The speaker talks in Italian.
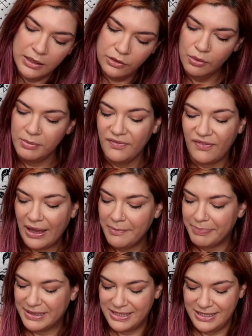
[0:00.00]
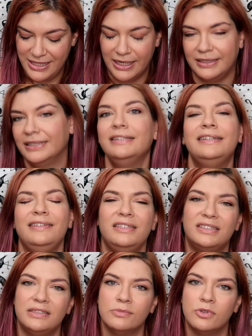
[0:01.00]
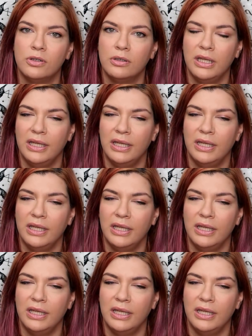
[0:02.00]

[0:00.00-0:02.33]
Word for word: non mi fa impazzire tantissimo